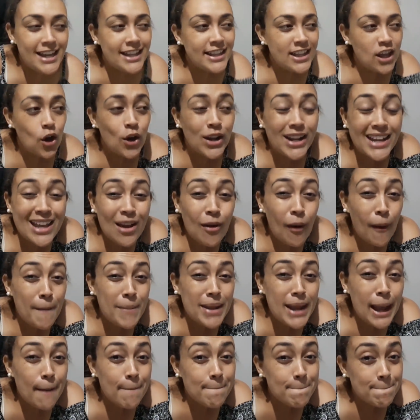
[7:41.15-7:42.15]
Na hora que eu
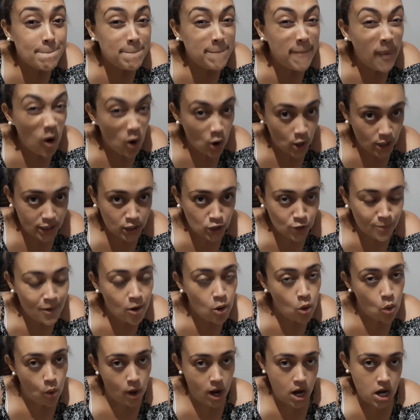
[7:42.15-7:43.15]
abri a porta do
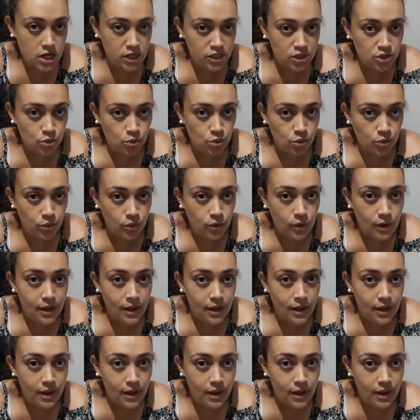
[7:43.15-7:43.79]
meu quarto,